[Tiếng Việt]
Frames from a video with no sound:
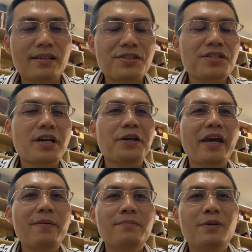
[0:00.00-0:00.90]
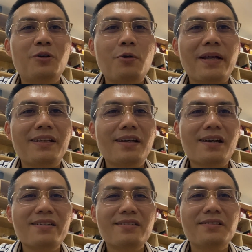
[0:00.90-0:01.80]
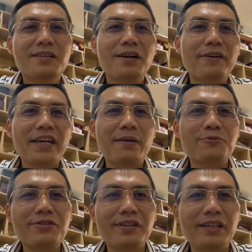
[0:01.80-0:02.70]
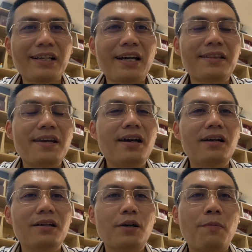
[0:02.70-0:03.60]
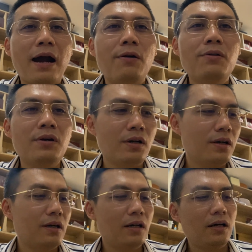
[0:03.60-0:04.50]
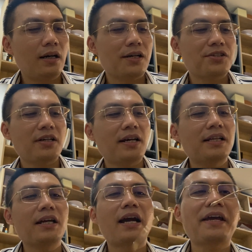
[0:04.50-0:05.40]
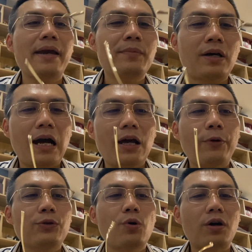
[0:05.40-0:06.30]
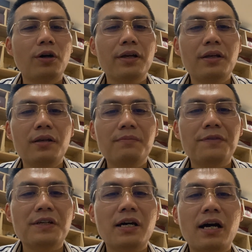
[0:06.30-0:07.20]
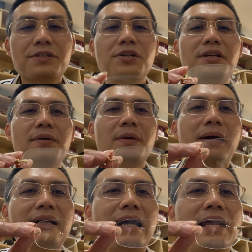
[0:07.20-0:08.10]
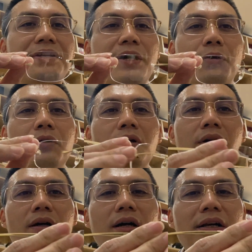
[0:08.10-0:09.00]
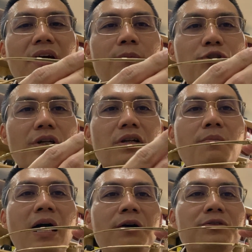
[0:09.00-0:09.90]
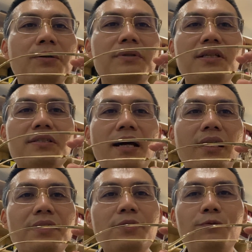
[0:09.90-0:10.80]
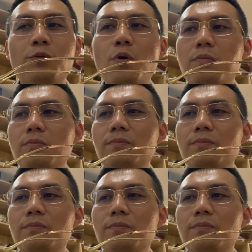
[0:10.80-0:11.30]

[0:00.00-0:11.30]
Xin chào anh em, hôm nay thì xin giới thiệu với anh em một chiếc kính Cartier đầu báo. Chiếc này anh em khá là quen thuộc rồi, bởi vì trước kia mình bán khá là nhiều. Ở đây là một chiếc đầu báo trong cái tình trạng là new full book,